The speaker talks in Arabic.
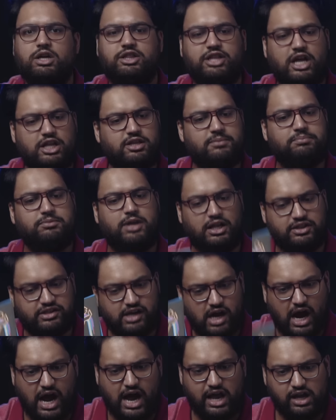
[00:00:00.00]
وقتها تبدأ
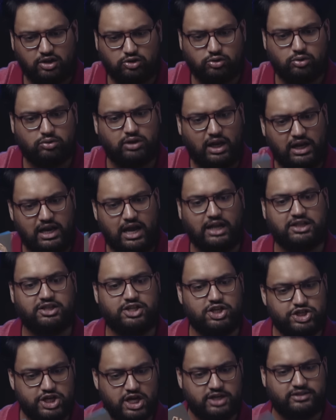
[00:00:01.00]
تهايط وتطلع
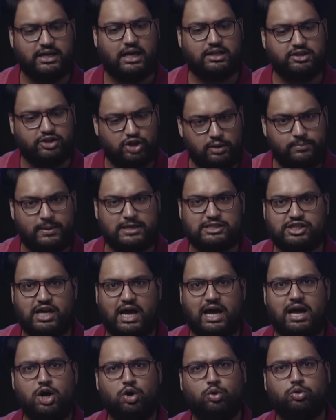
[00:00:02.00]
التيشيرتات تلبسها